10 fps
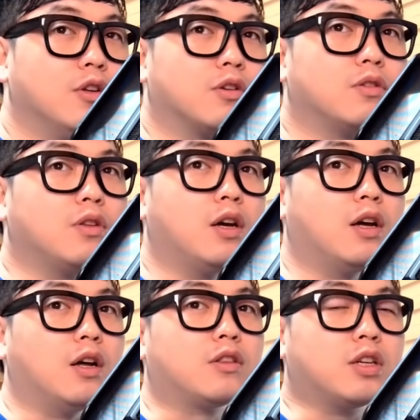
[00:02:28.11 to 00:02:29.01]

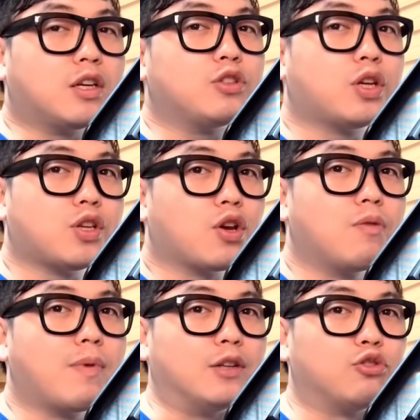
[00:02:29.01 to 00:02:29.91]
근데 특히
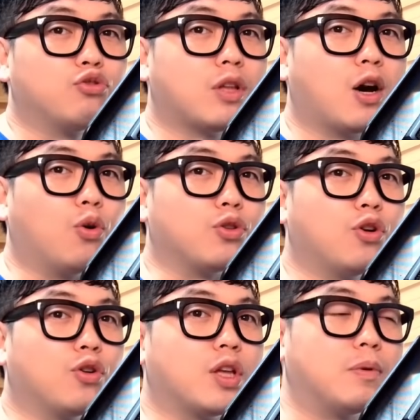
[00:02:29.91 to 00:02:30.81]
최저임금을 안 주는 데가
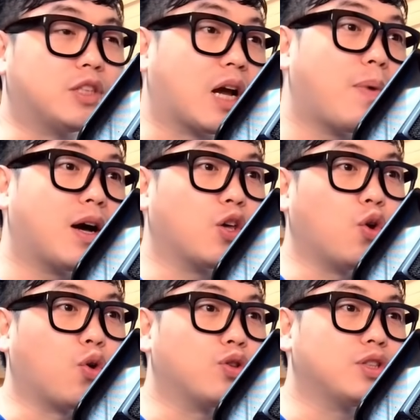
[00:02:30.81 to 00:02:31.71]
어디였냐면
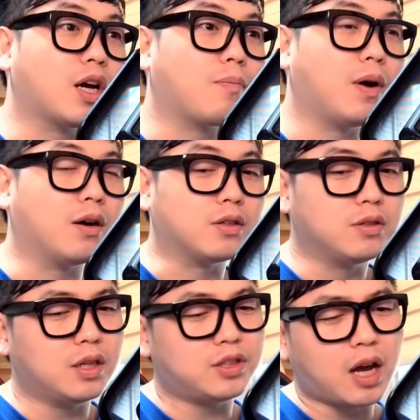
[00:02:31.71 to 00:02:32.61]
책방이었거든 책방
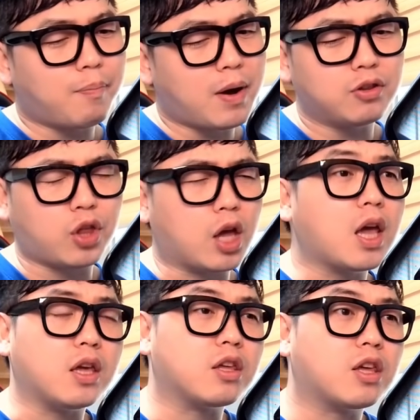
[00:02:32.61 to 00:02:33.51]
근데 책방은 되게
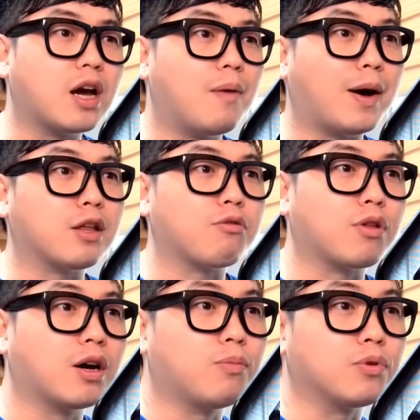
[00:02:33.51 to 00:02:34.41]
인기가 많았어
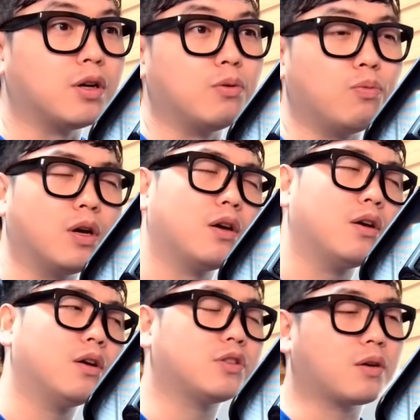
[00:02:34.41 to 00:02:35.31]
생각보다
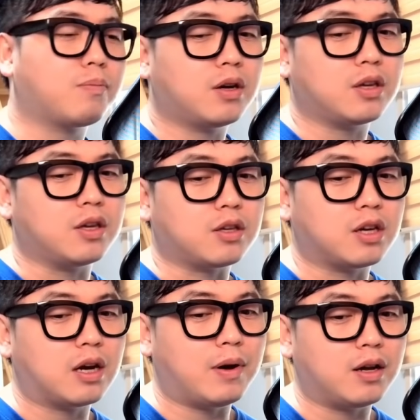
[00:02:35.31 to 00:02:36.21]
왜 책방이
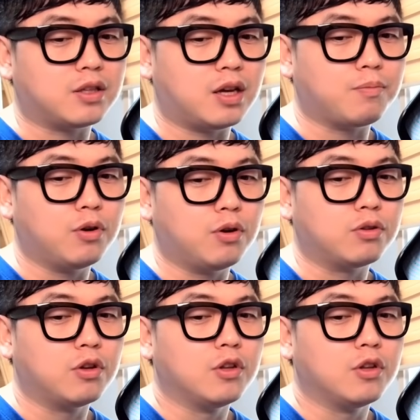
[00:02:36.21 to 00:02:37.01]
인기가 많았냐면